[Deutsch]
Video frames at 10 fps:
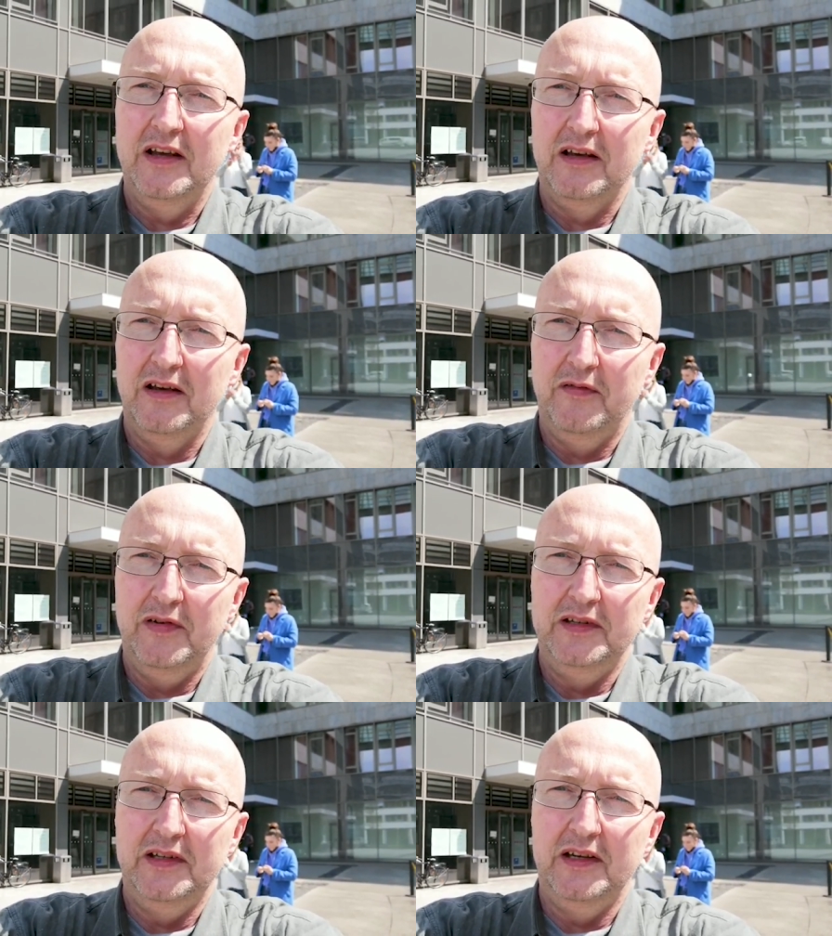äh,
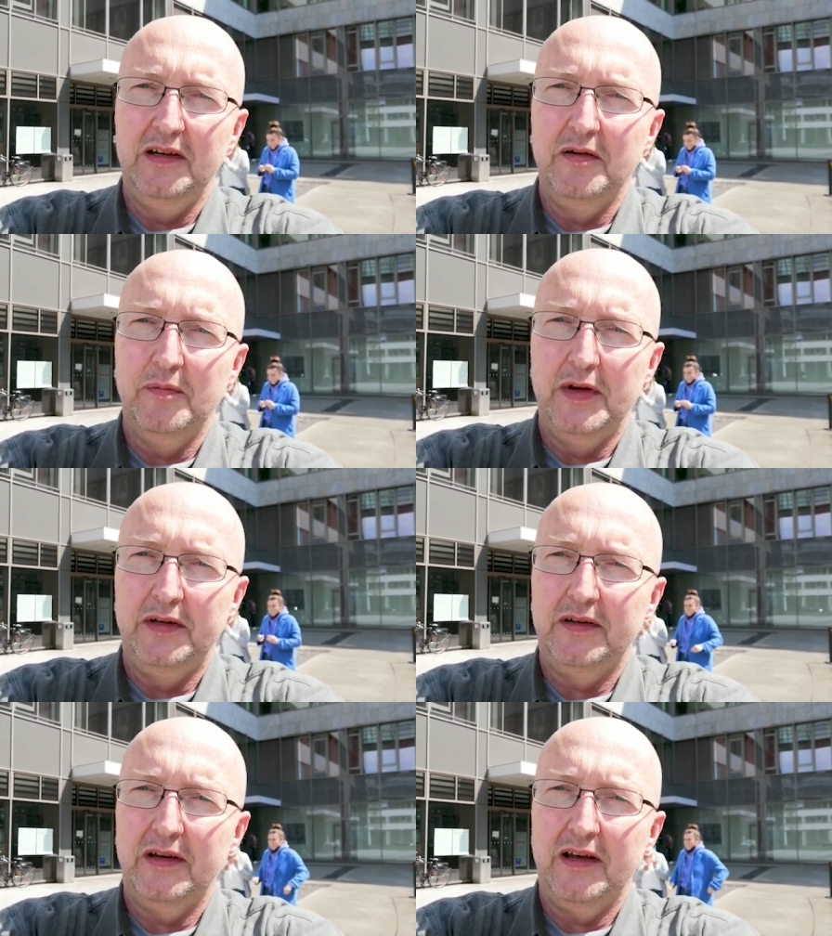wie sie
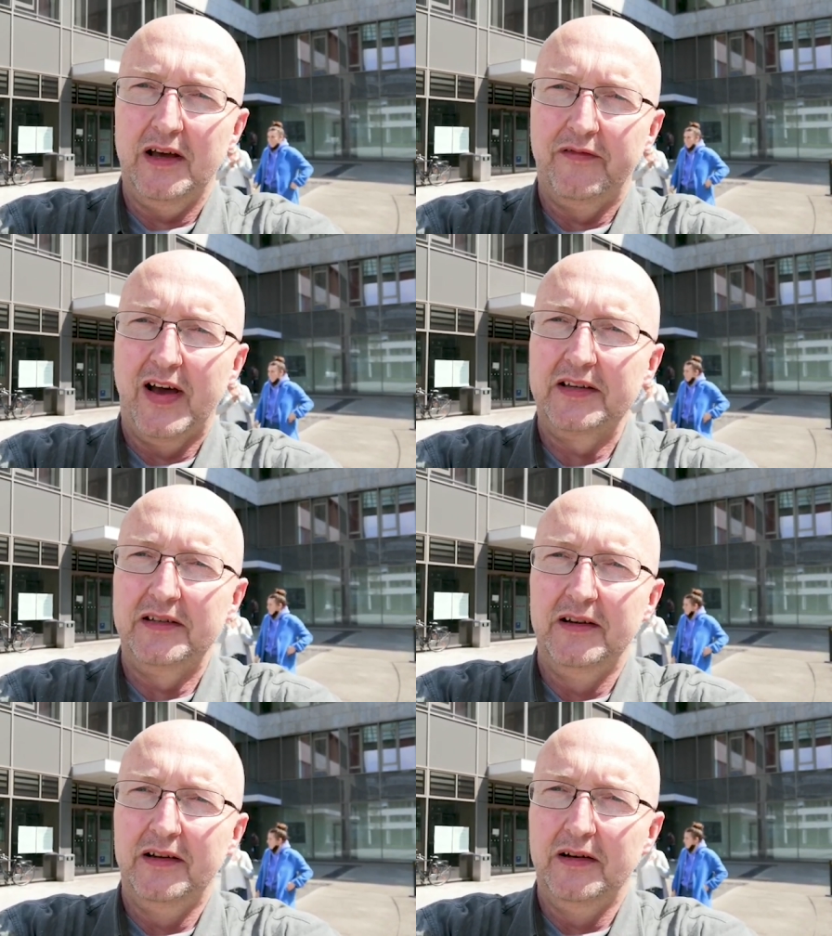mit
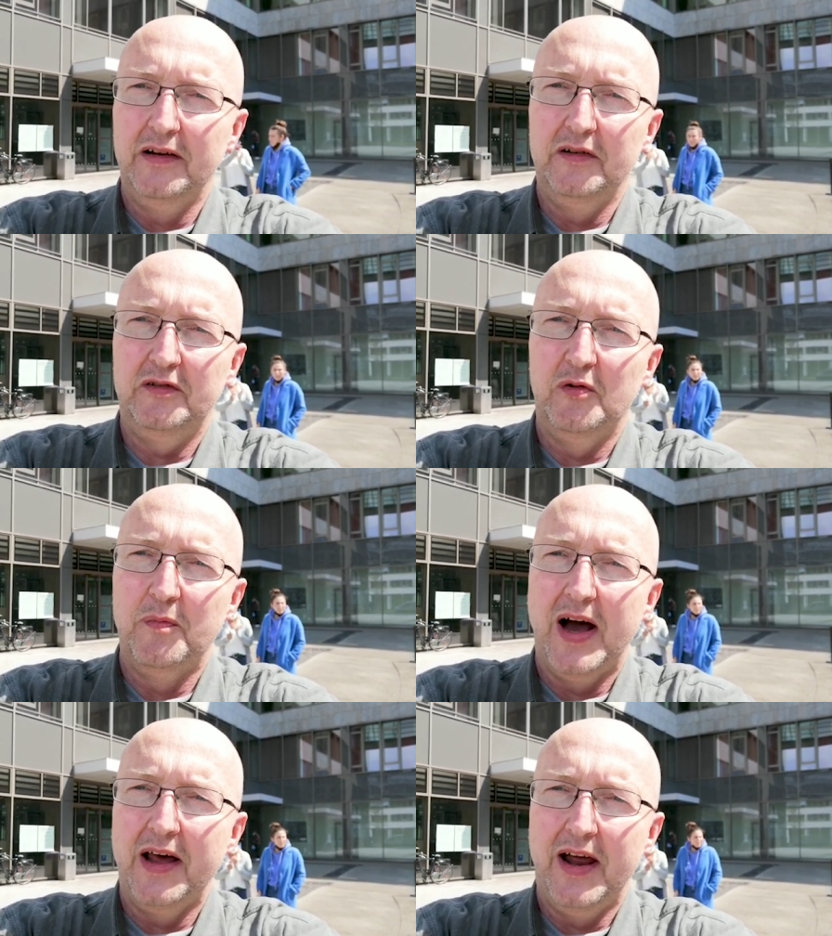Erwachsenen äh,
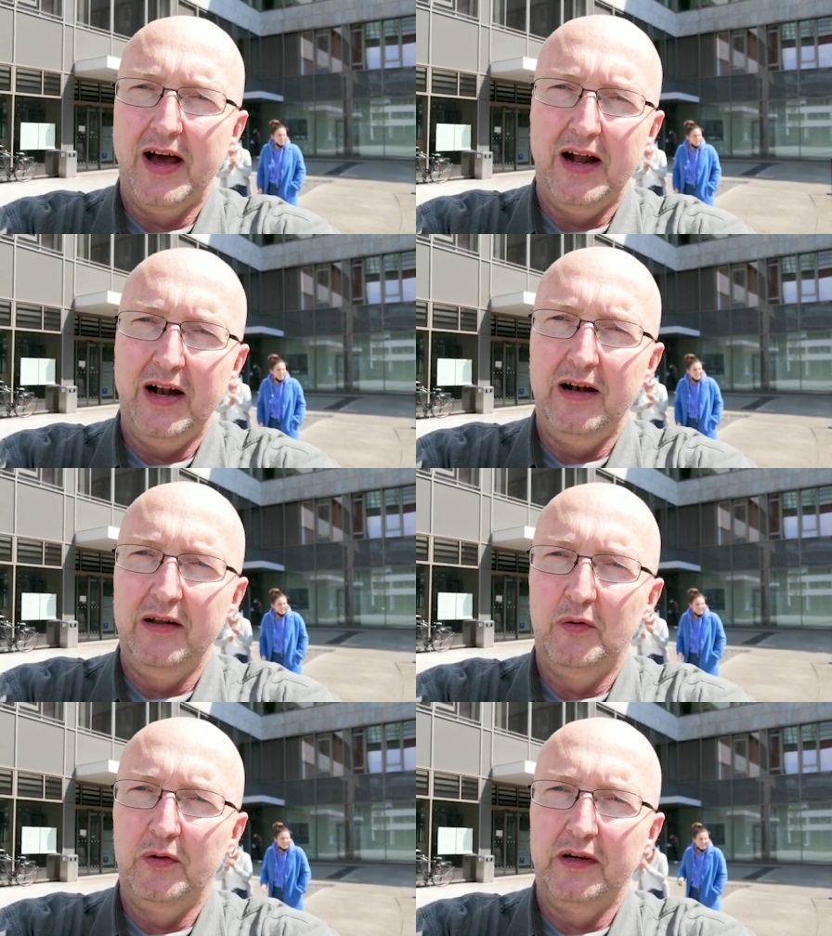zum
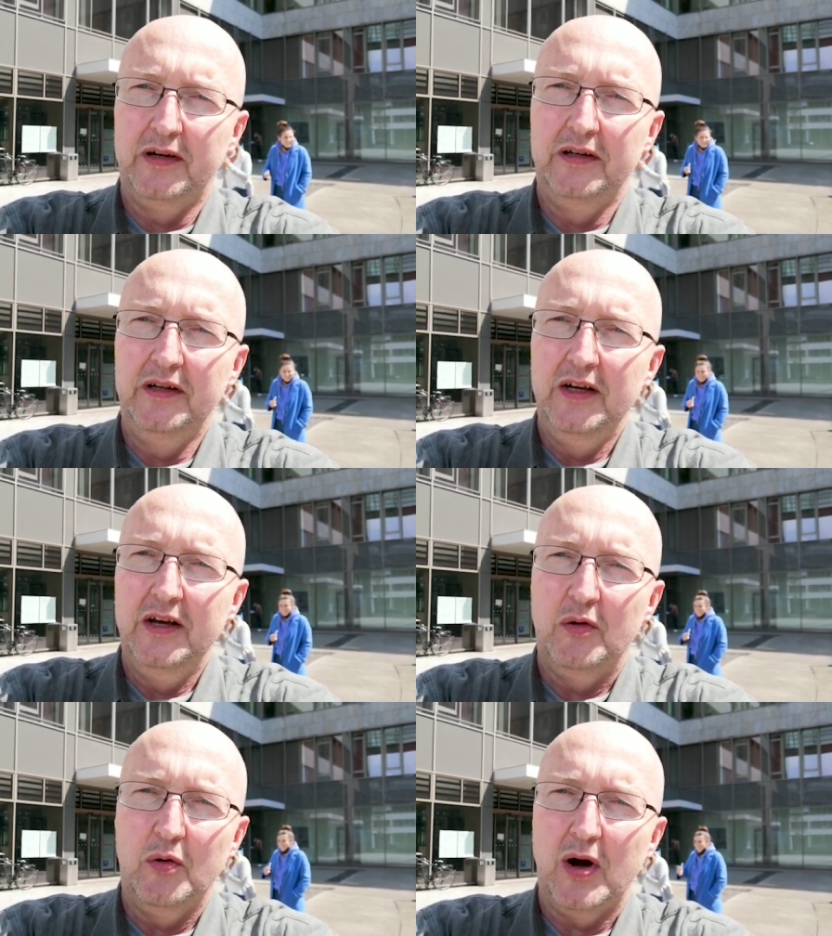Anal- oder
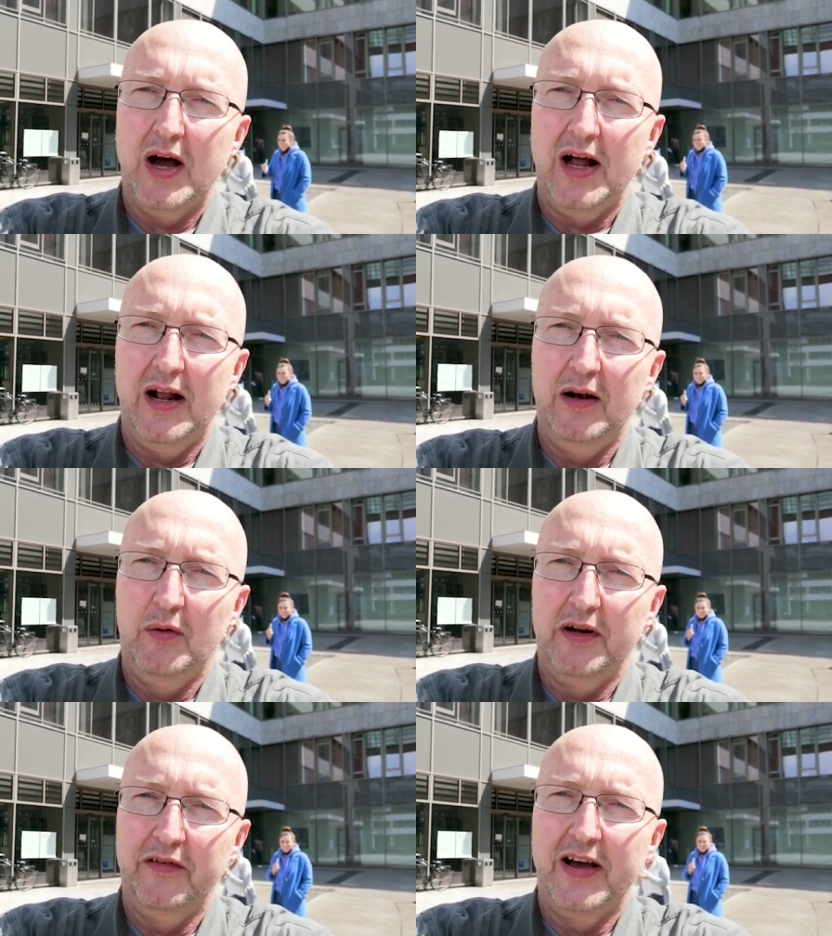Oral-
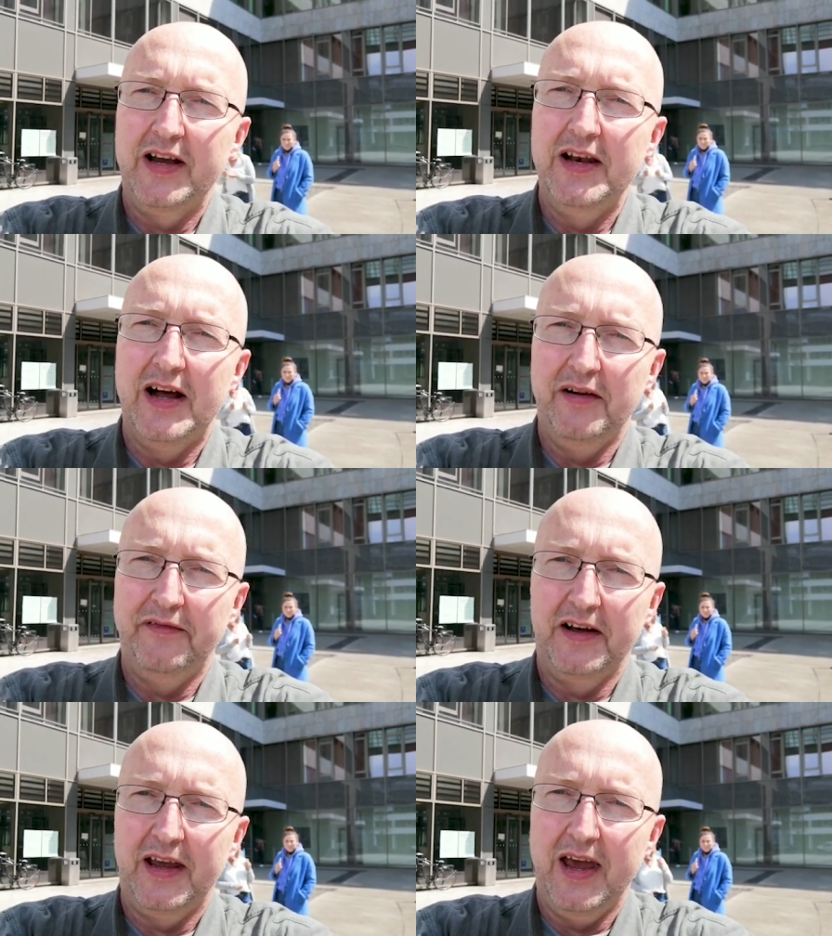oder
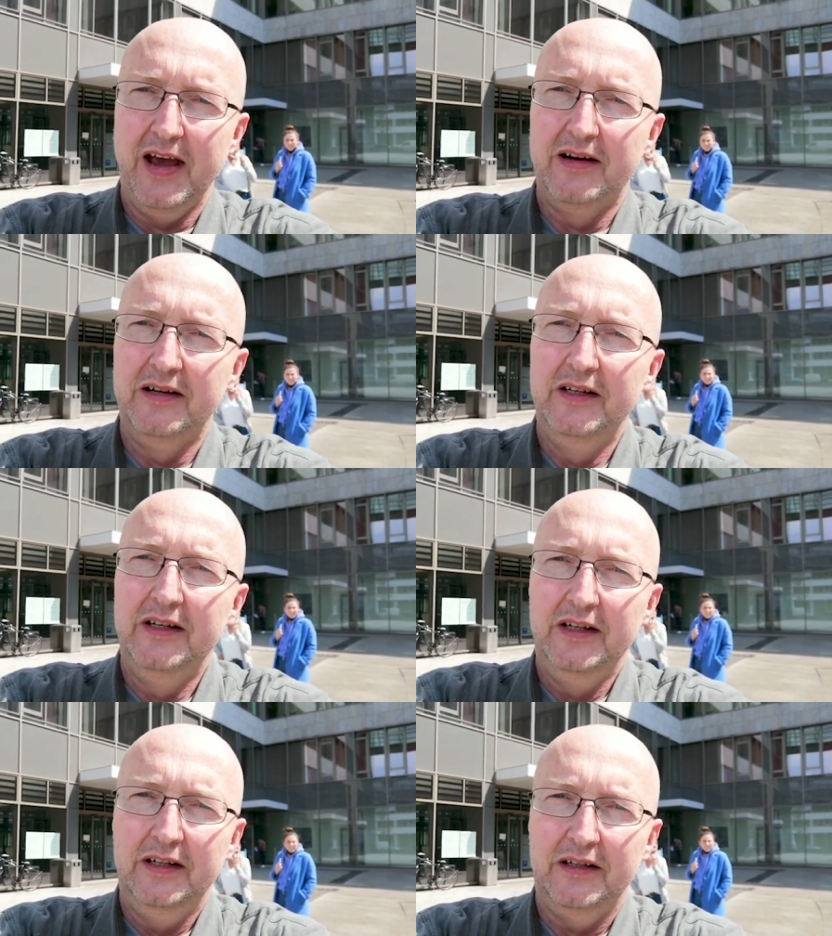Vaginalverkehr
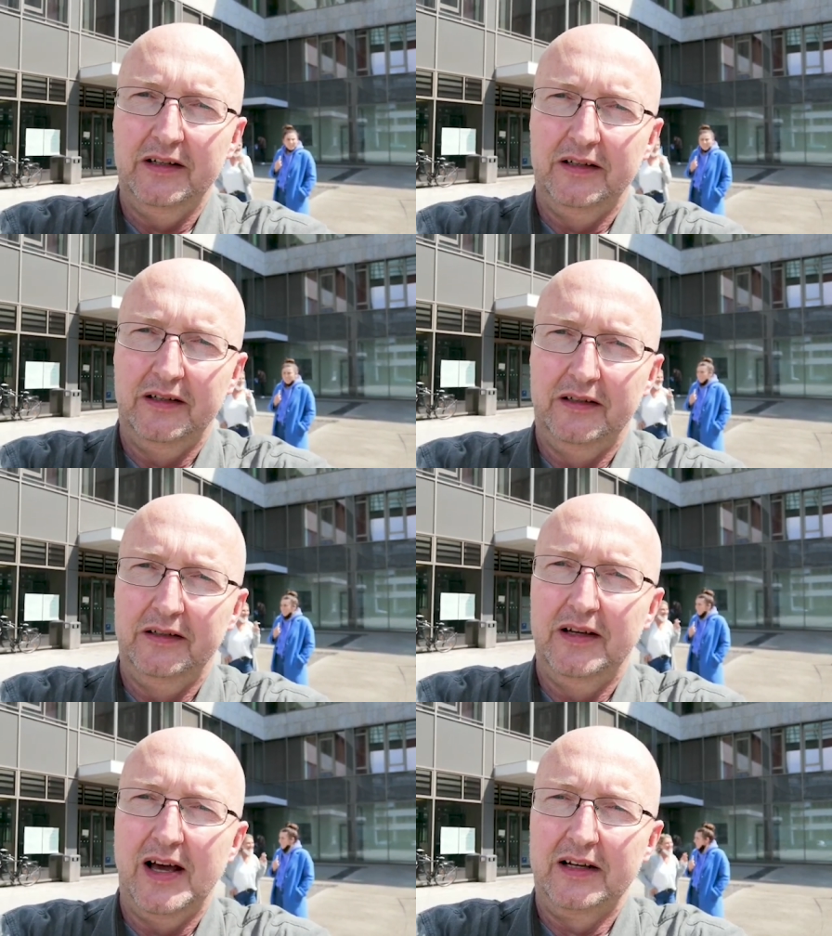
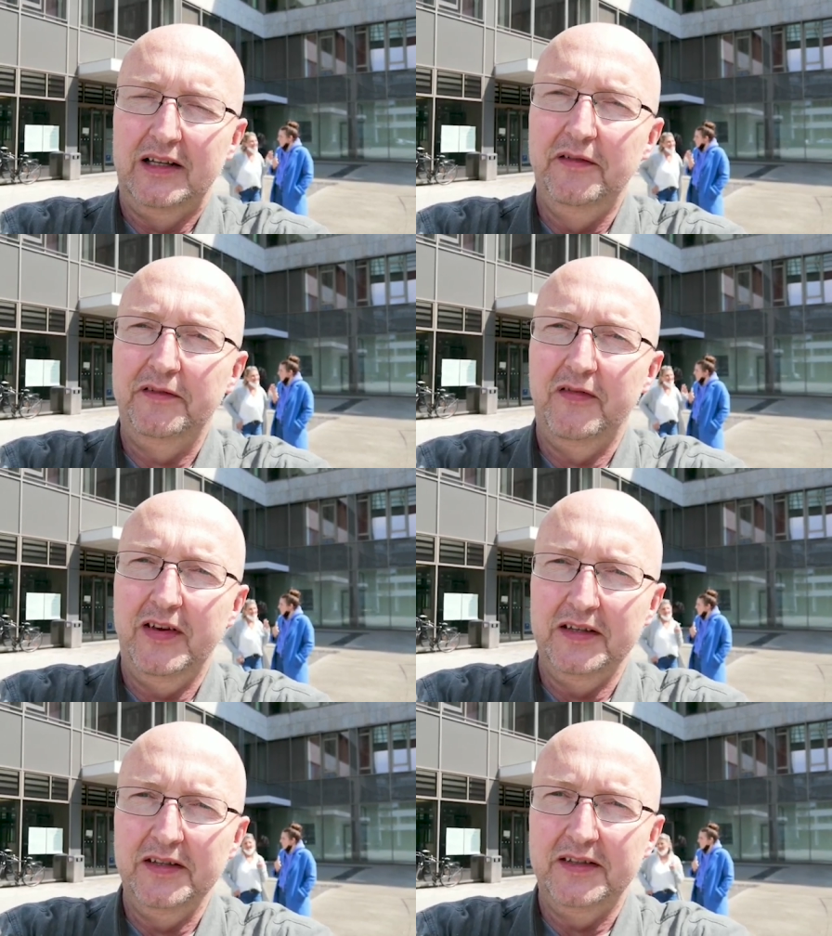äh, aktiv
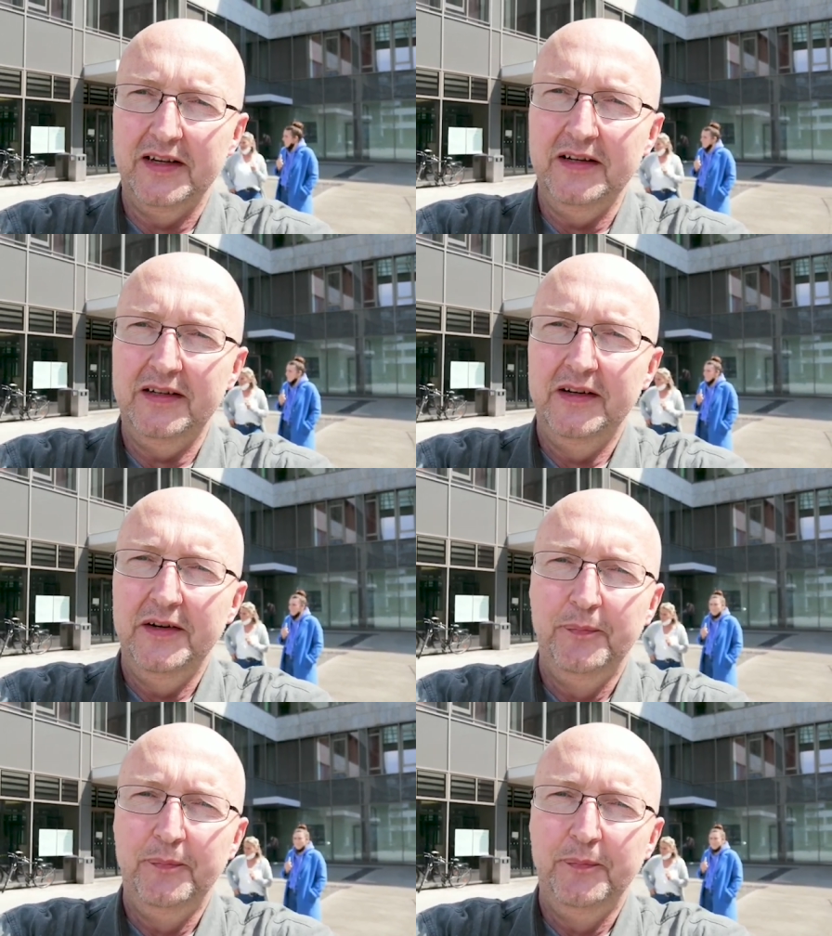gewesen sind.